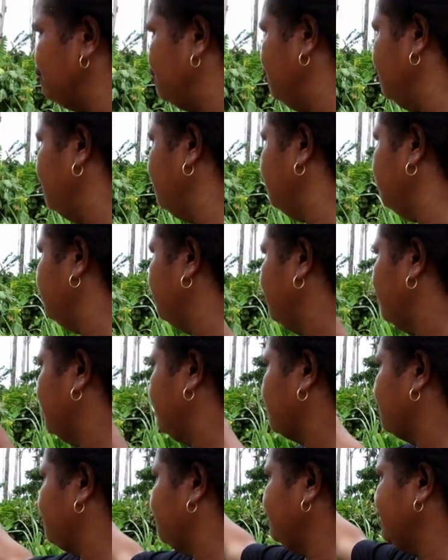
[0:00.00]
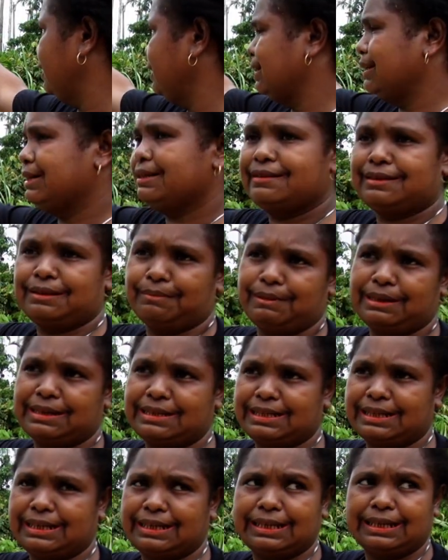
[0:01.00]
mau bongkar hutang yang di sebelah
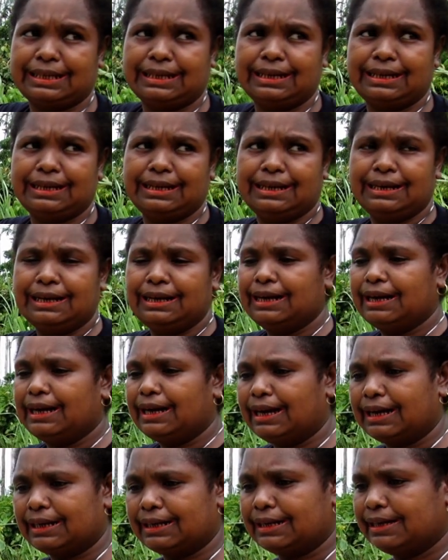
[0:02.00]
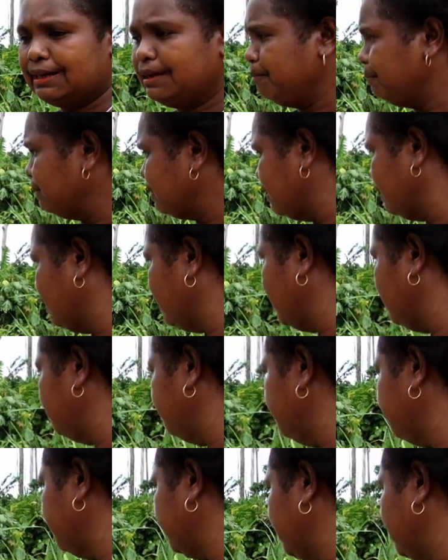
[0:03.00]
sini akhirnya pernah
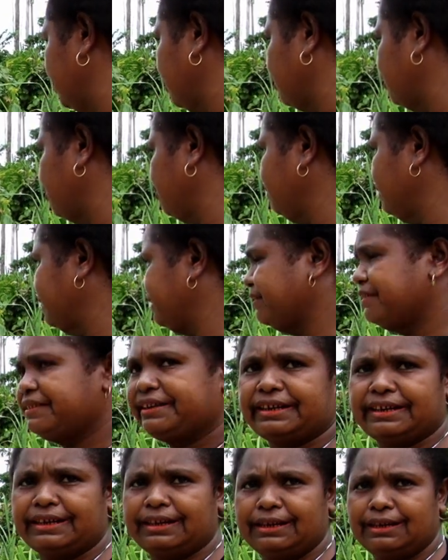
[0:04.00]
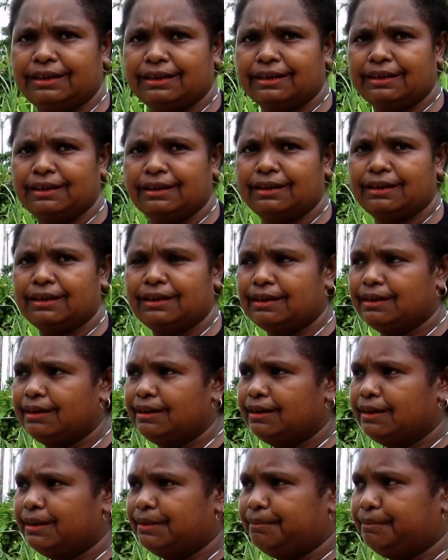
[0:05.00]
kami bikin rumah di sini
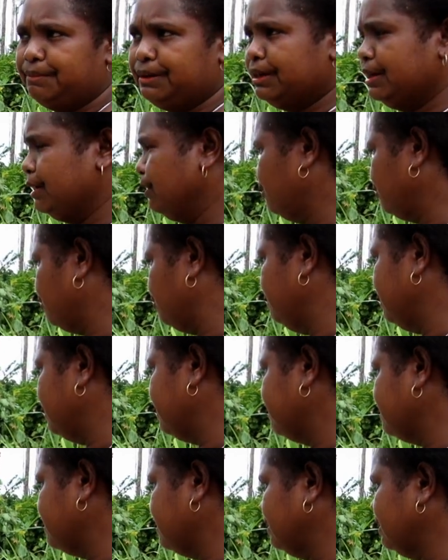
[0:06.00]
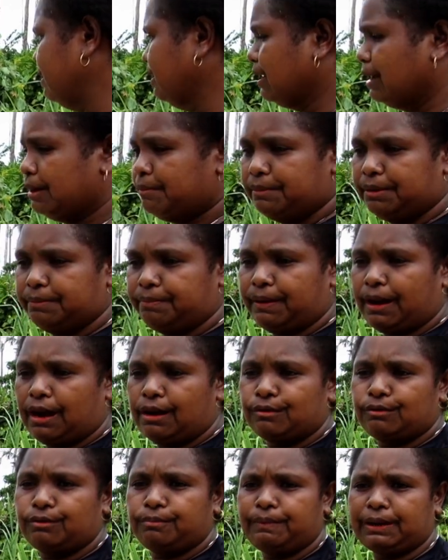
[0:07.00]
bikin rumah di sini kami
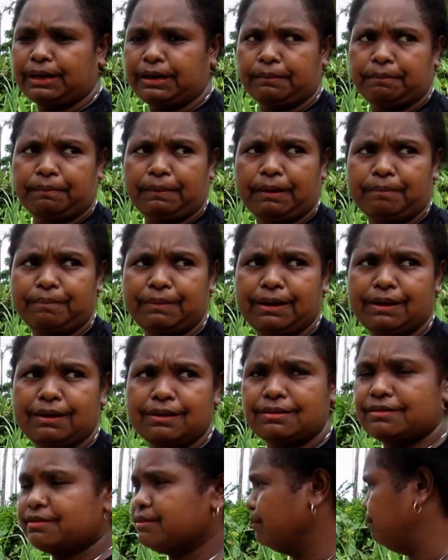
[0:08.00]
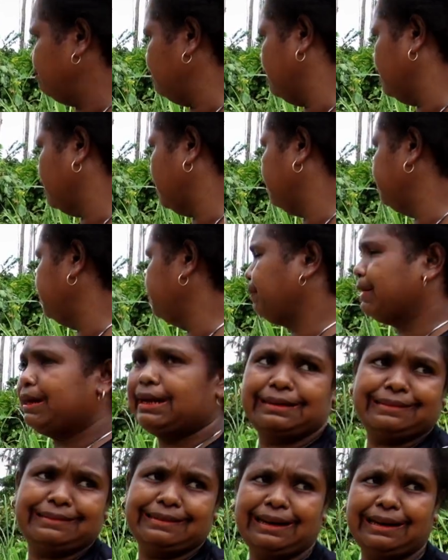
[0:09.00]
paku pakai papang semua kami
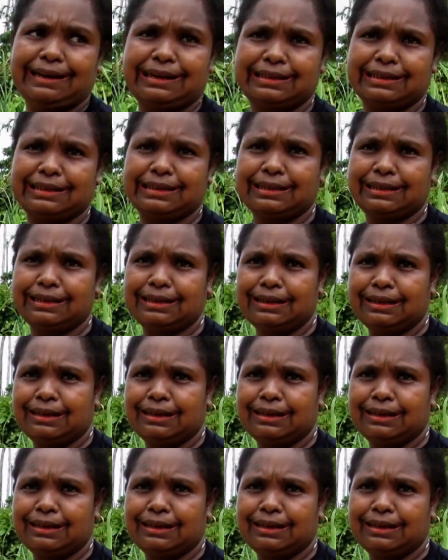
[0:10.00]
palang jalan ini